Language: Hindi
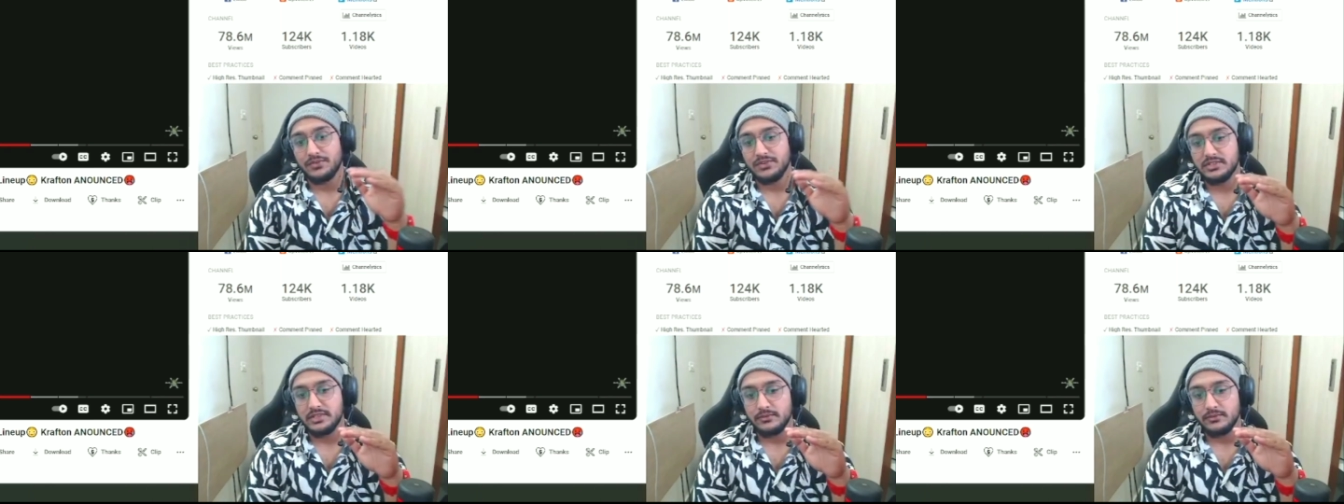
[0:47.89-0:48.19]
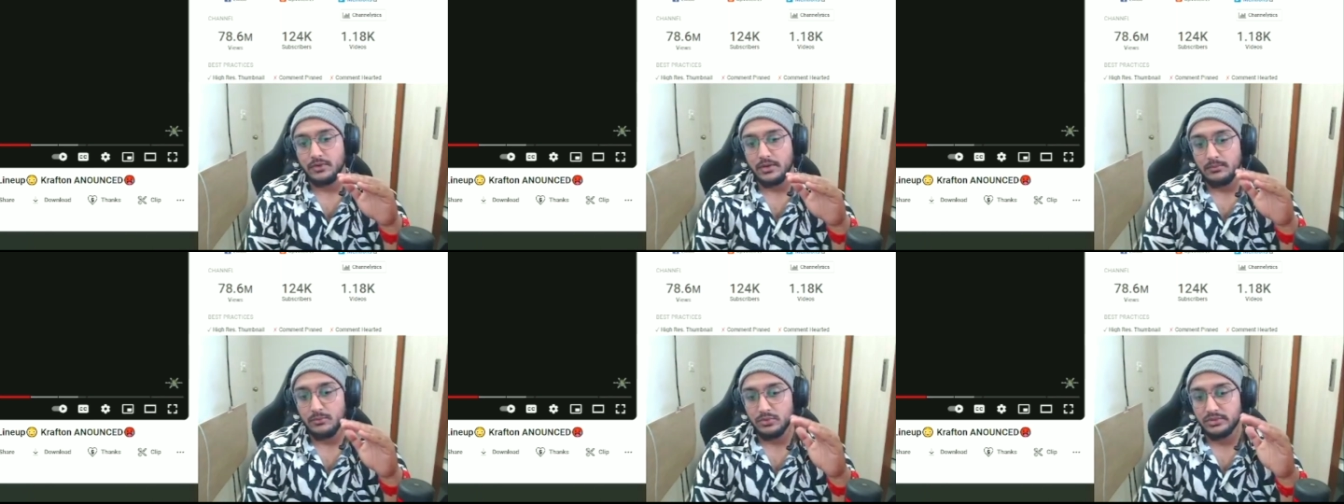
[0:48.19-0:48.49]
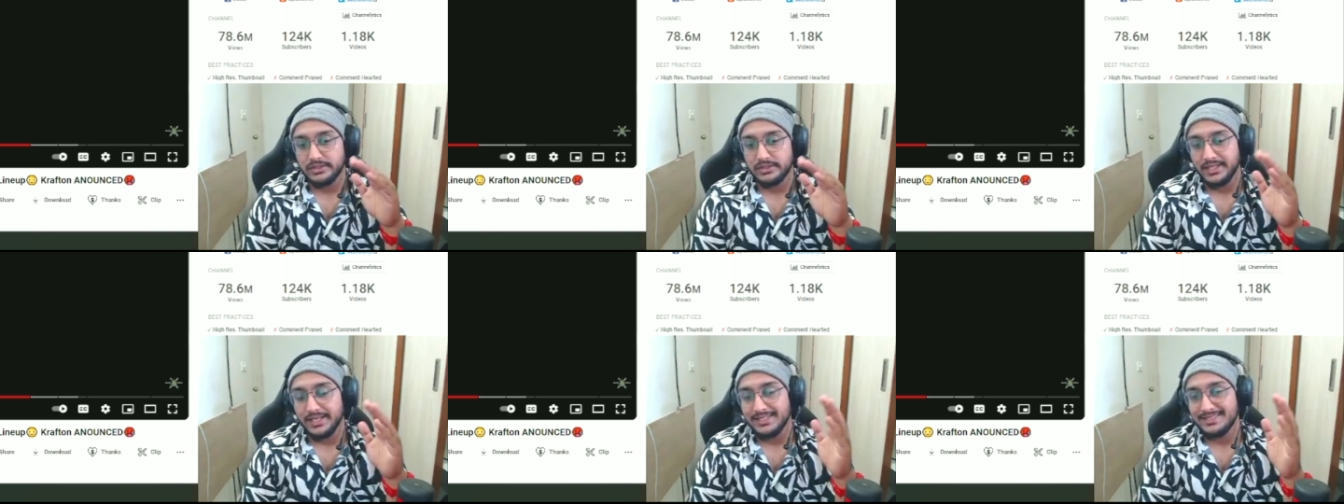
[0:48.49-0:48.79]
ऑफिशियल फॉर्म
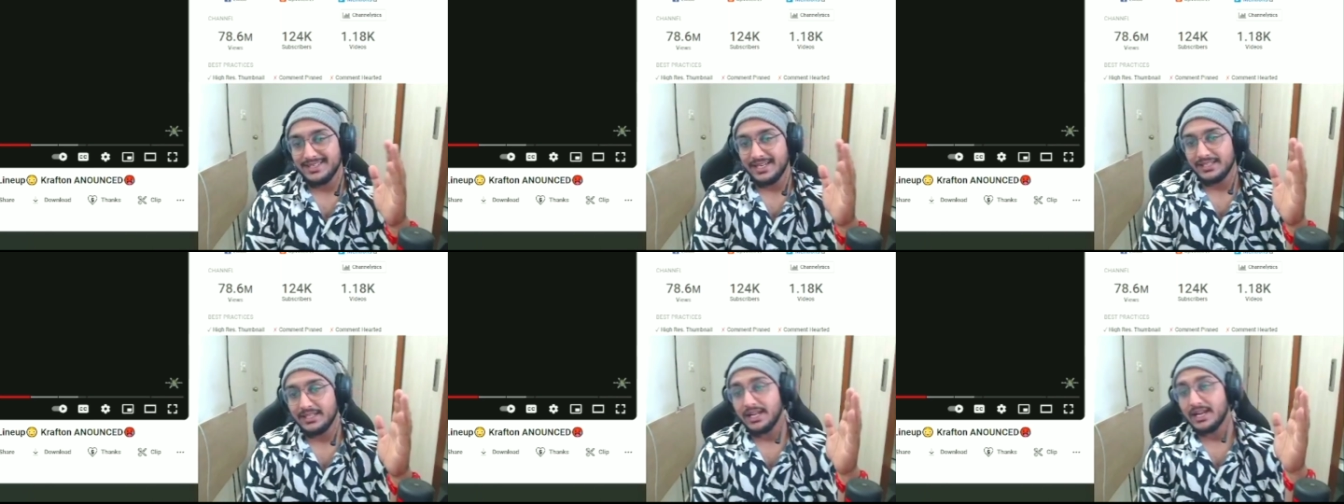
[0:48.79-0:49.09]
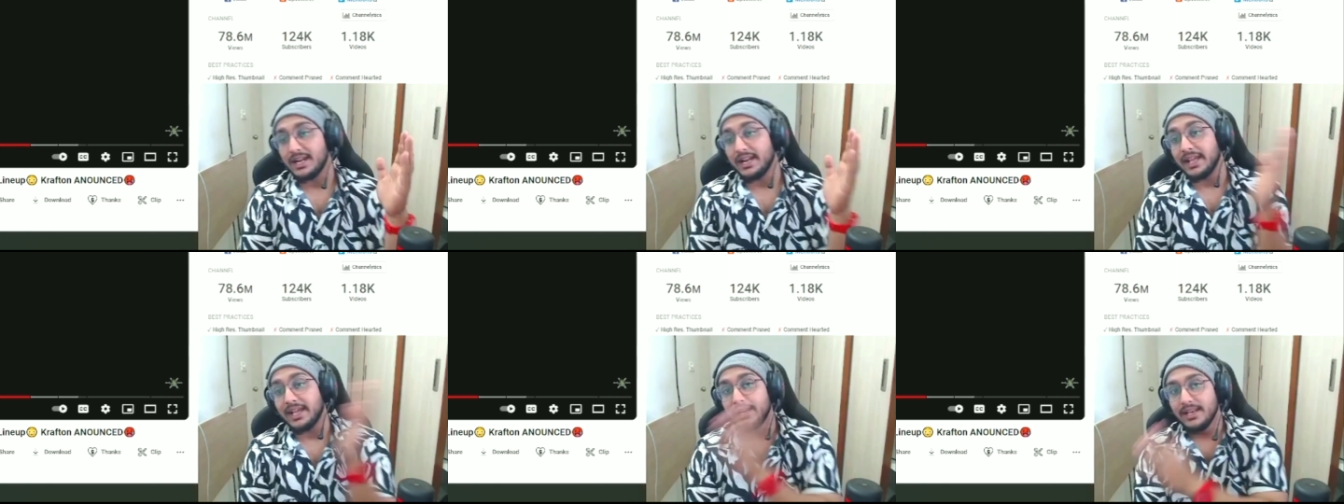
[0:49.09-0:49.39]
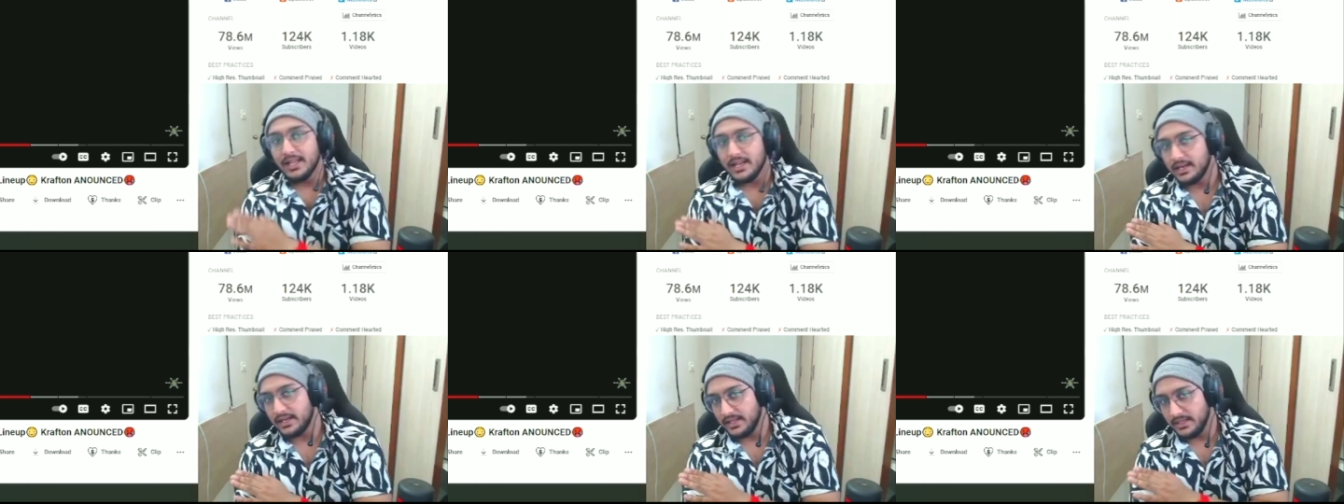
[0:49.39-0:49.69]
उतना ज़्यादा
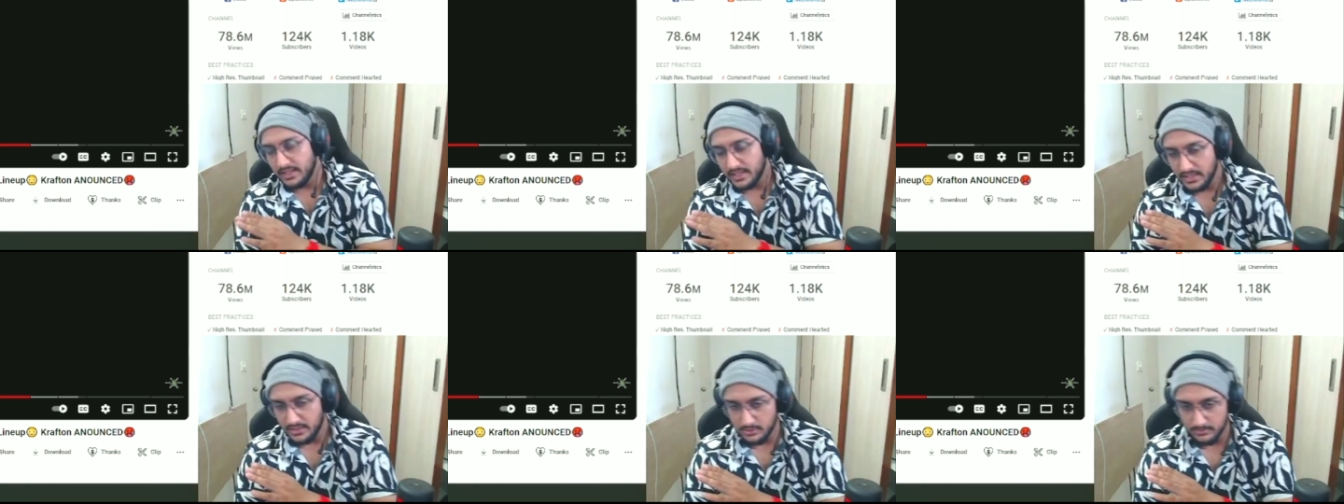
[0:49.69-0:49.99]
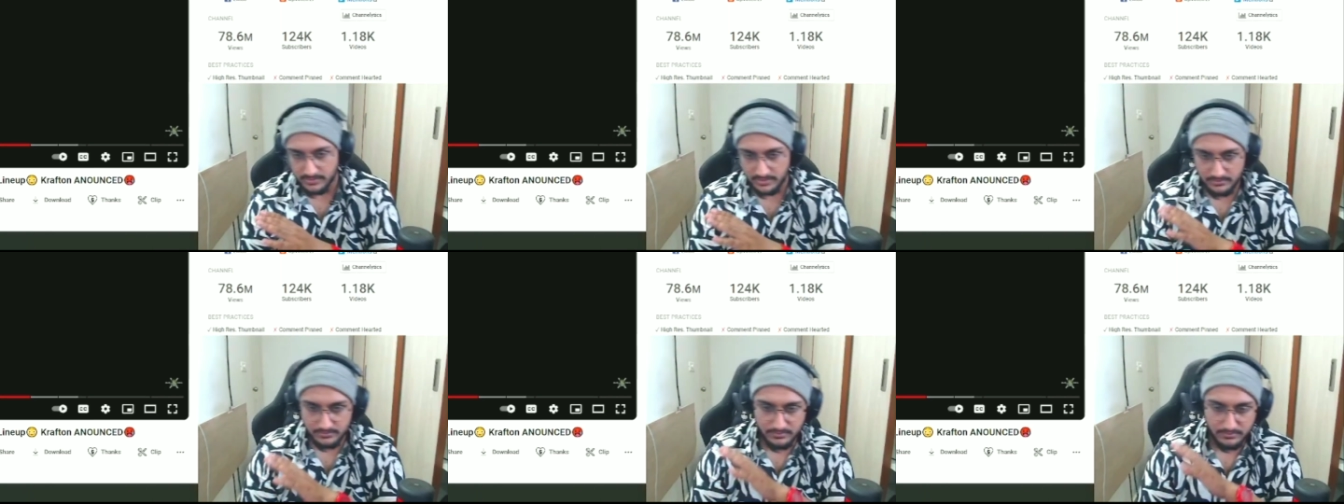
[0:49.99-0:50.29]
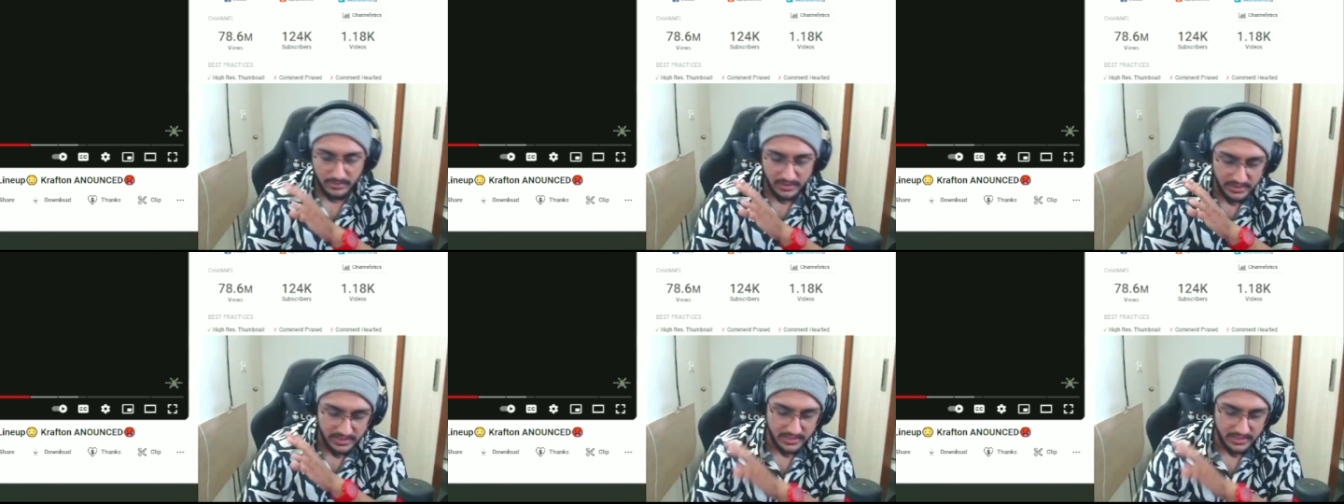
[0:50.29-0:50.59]
रेगुलर नहीं दिखा तुम्हें
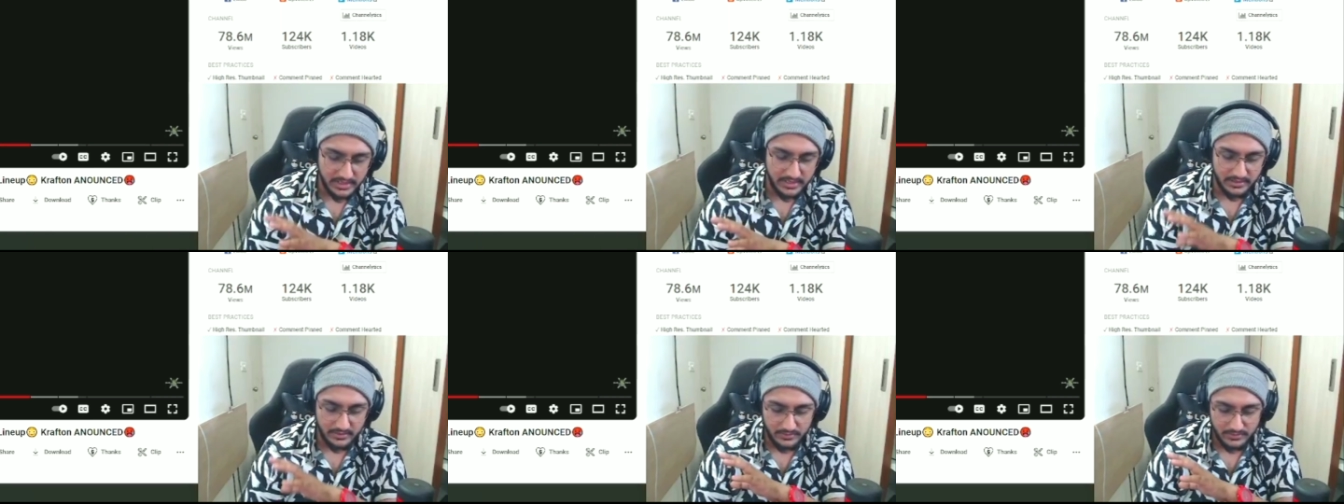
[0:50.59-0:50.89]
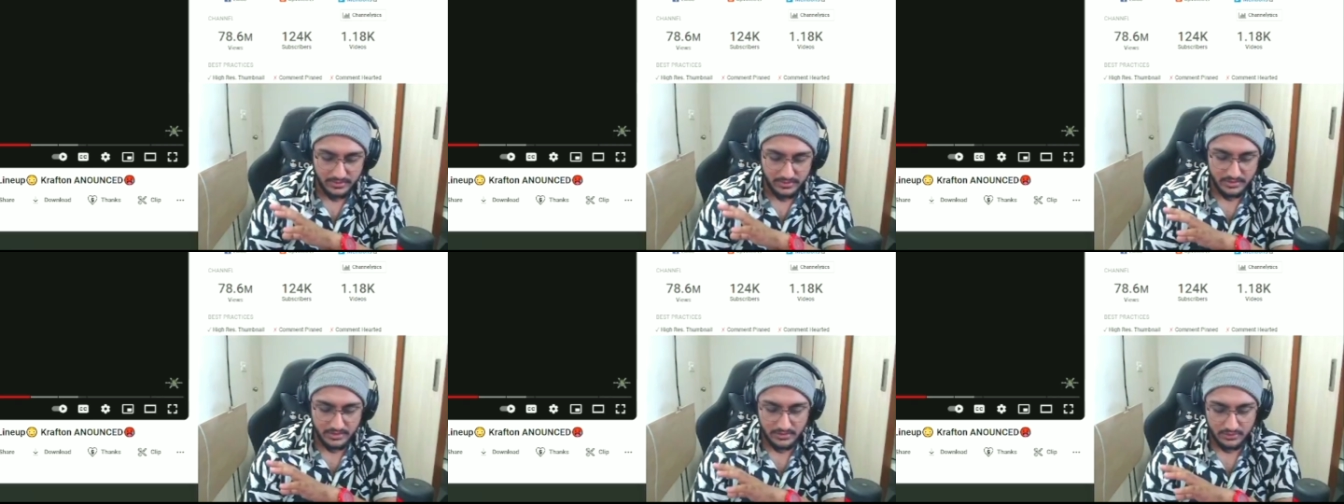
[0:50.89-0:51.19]
मैं ये कह रहा हूँ